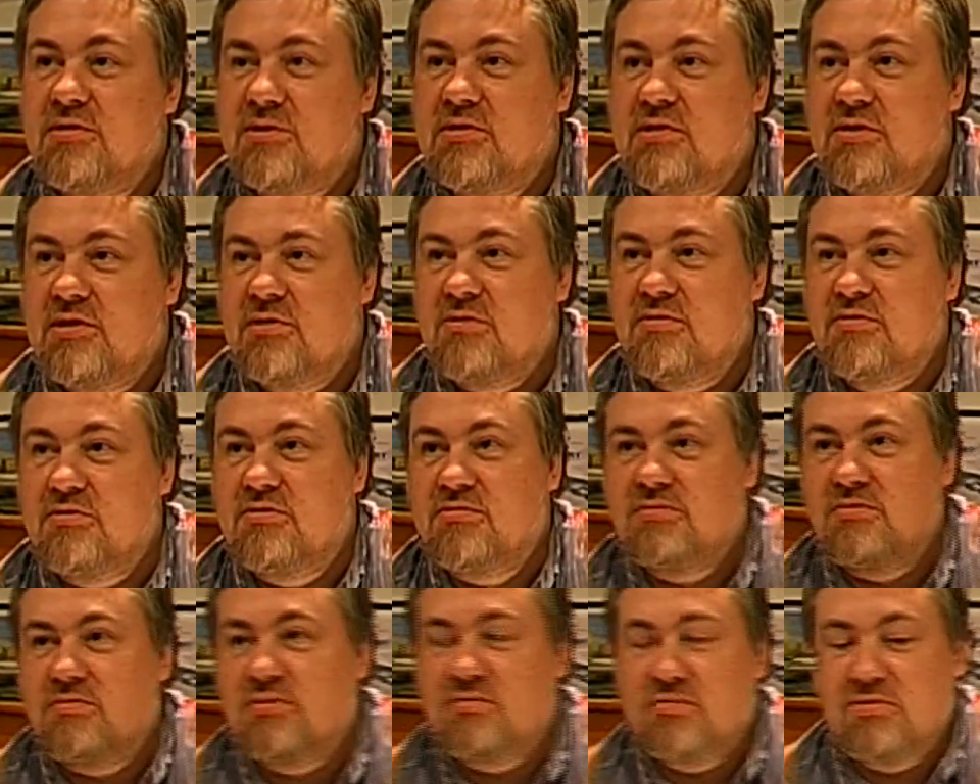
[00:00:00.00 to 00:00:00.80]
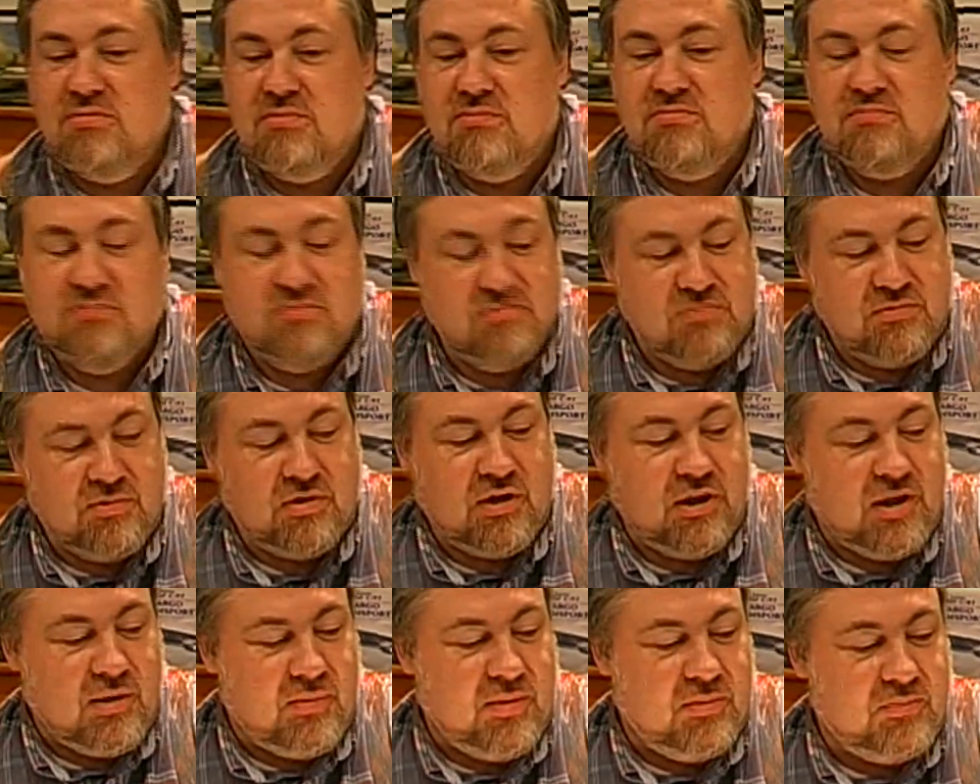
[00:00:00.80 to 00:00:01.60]
Sind, äh,
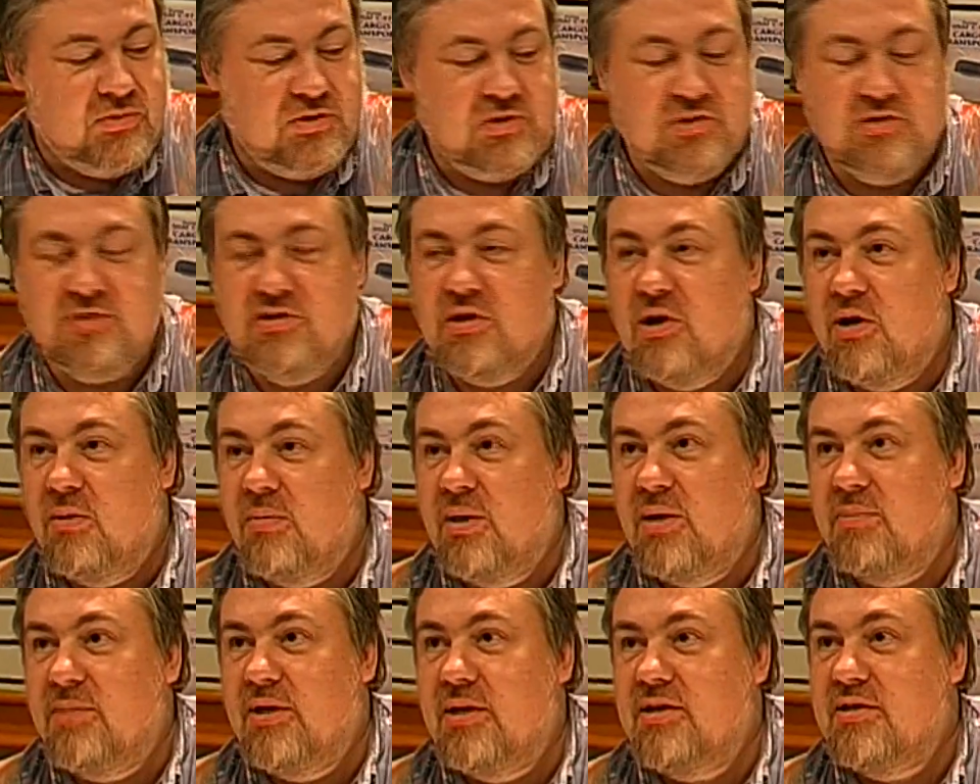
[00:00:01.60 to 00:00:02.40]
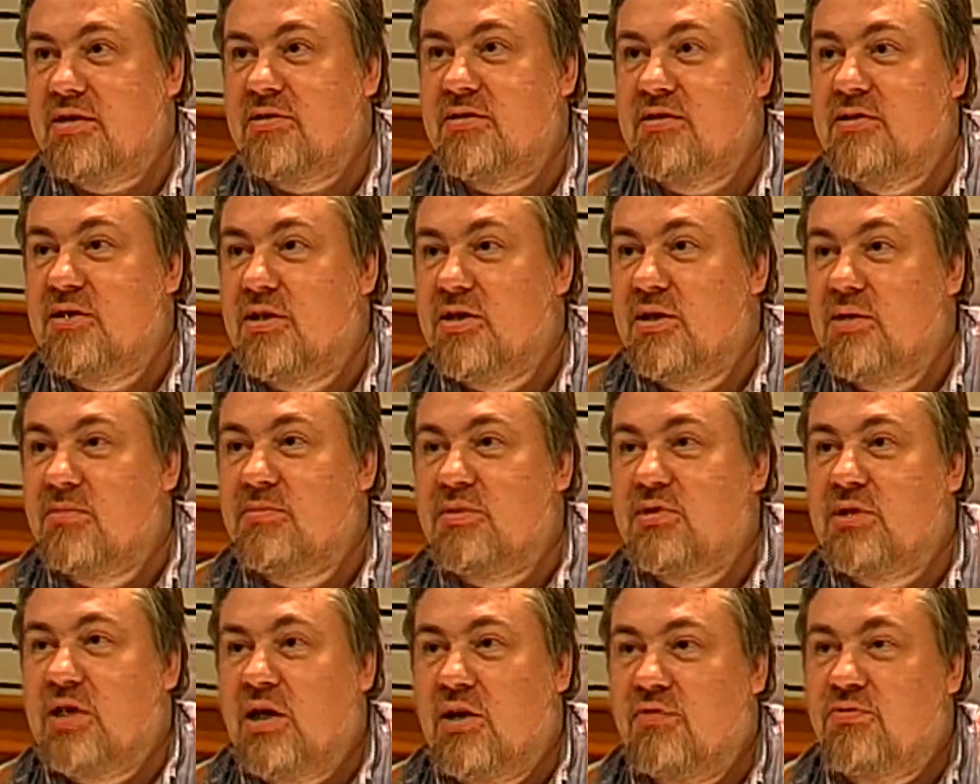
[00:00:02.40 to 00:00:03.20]
naja, man muss es sauber machen,
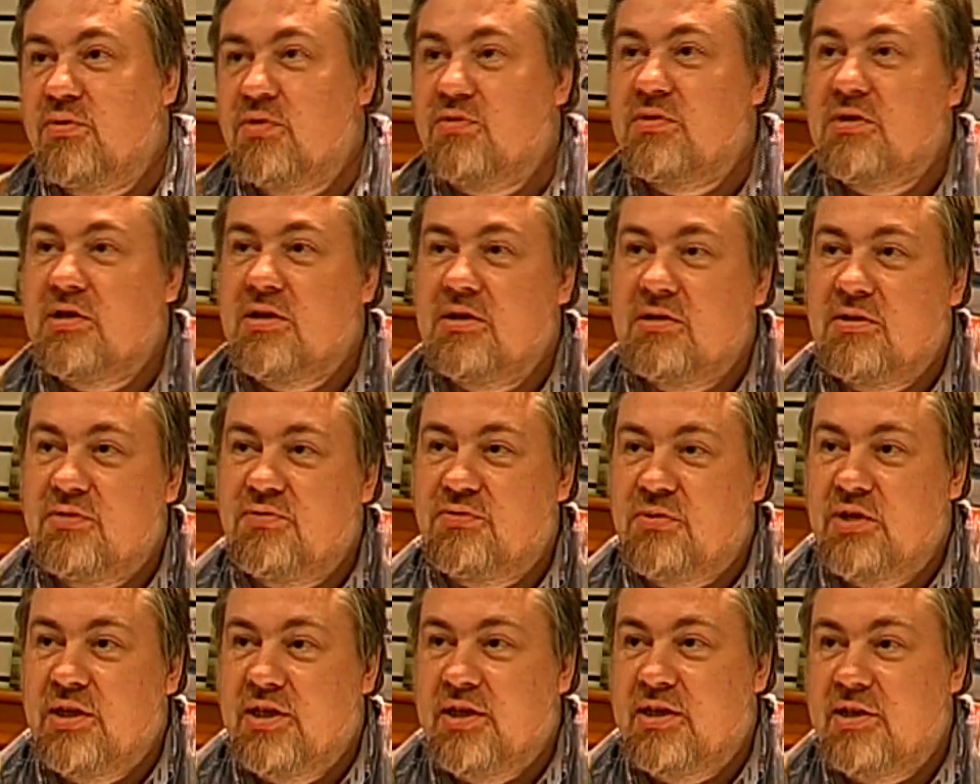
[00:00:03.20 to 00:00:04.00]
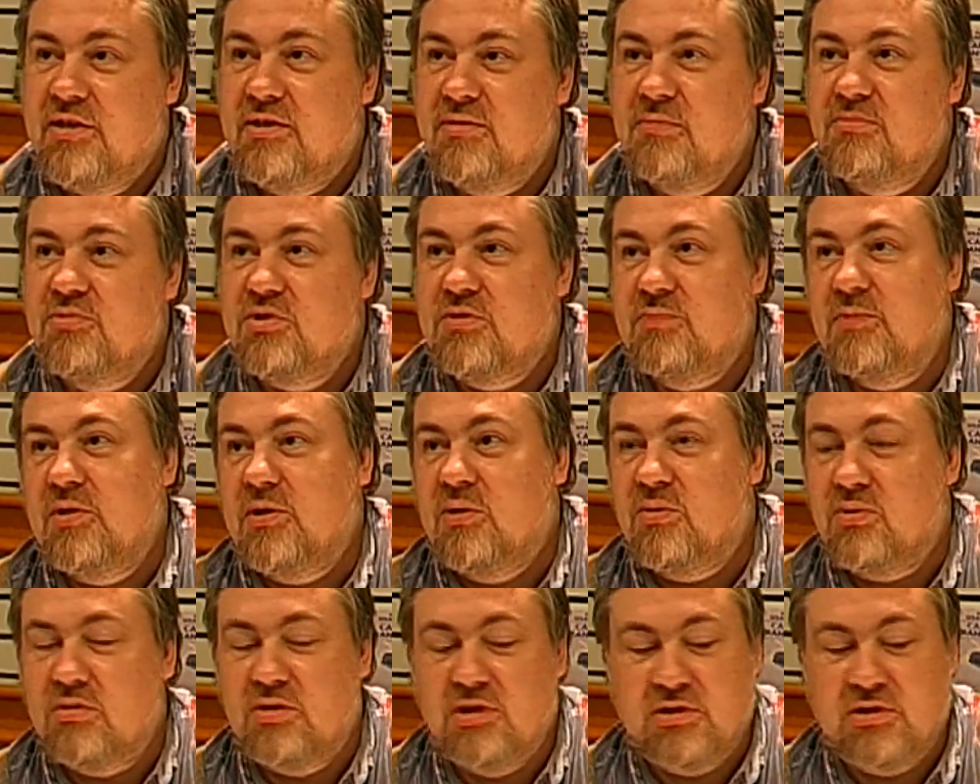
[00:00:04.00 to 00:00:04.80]
bedarf auch einer Pflege, muss man auch